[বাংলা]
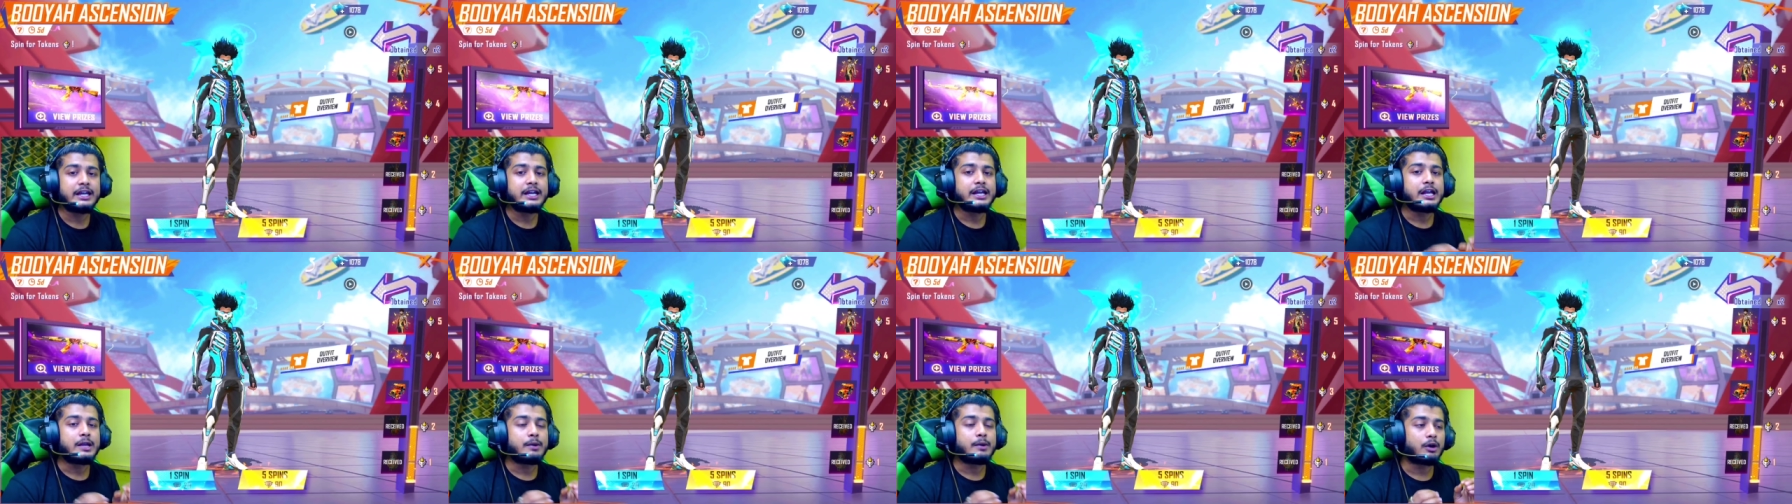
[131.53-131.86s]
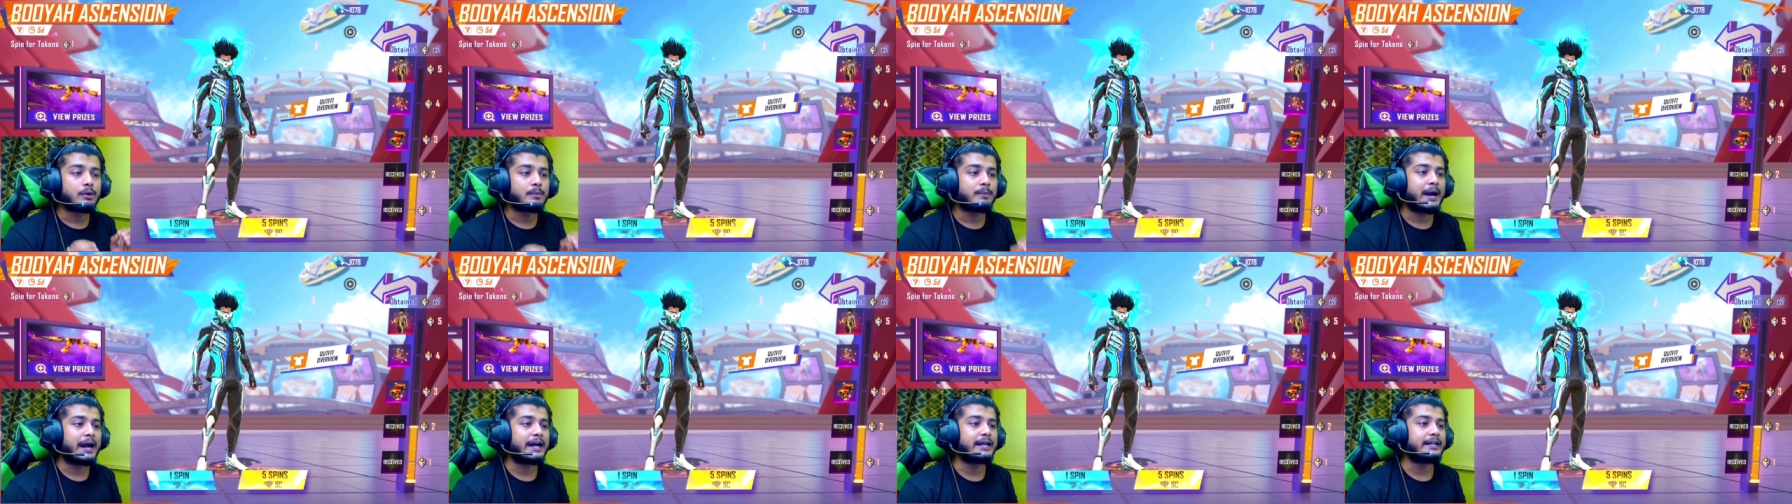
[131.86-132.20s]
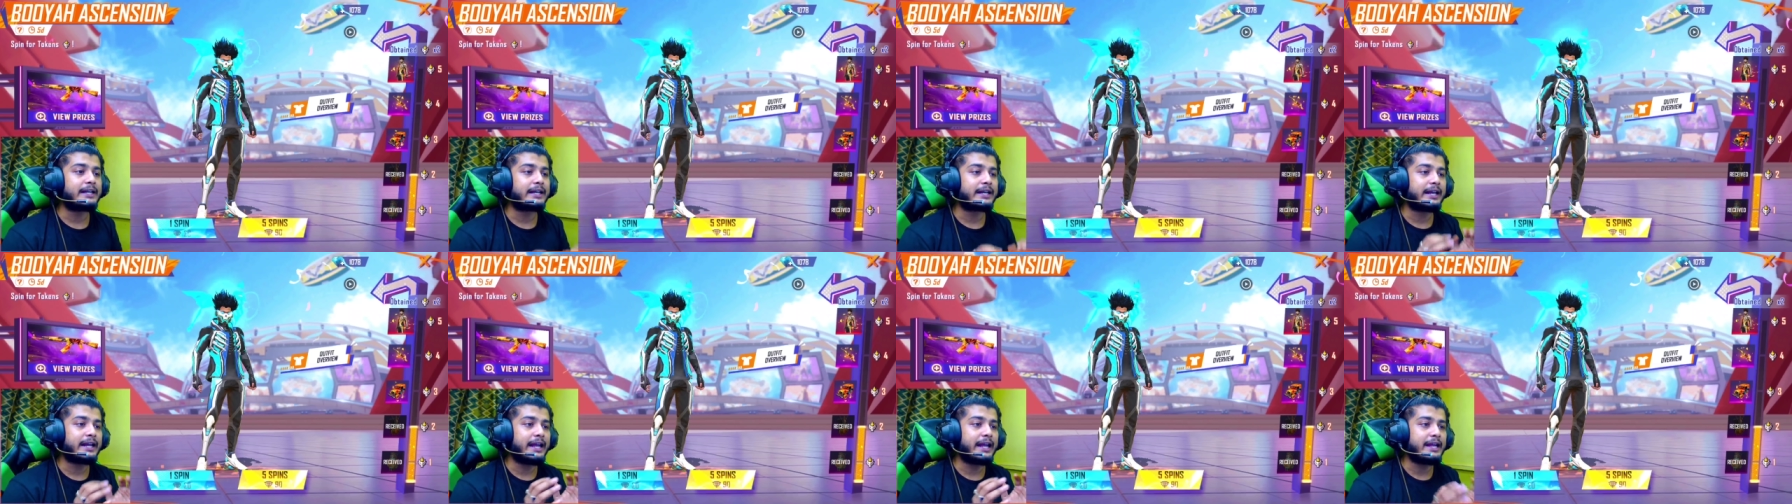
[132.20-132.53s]
এবং
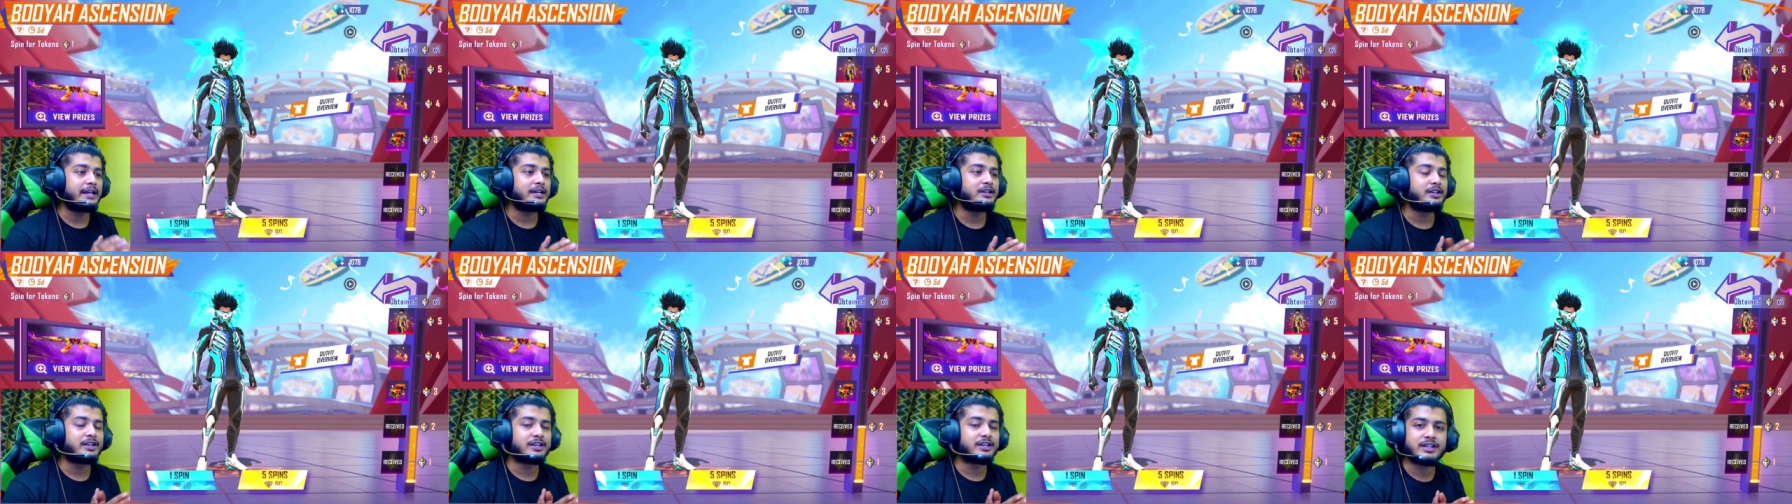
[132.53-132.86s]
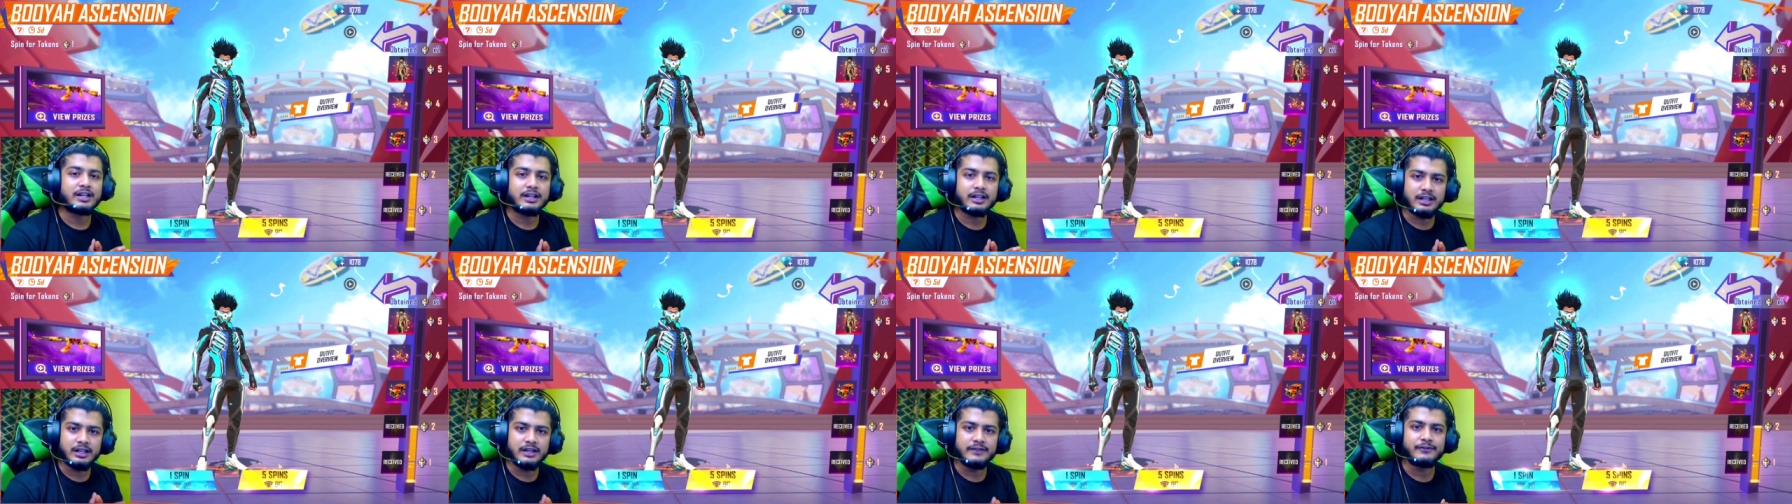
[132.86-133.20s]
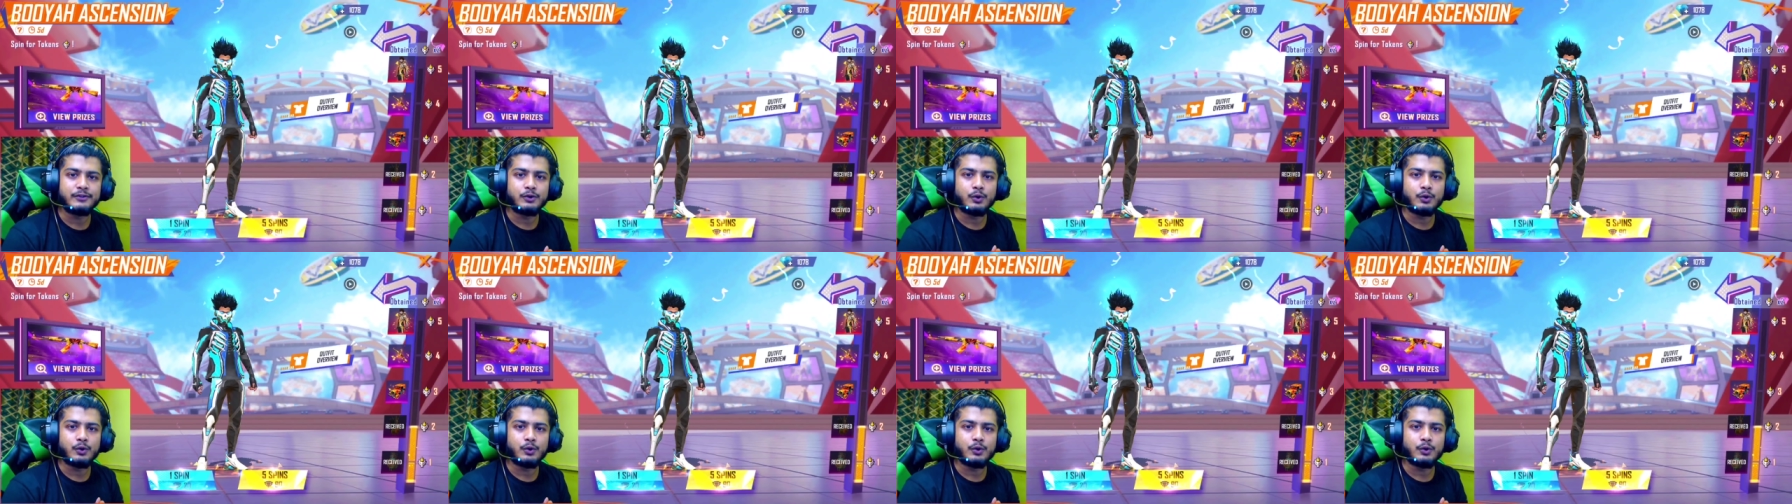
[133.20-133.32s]
ভাইটাকে এই ড্রেসটা গিফট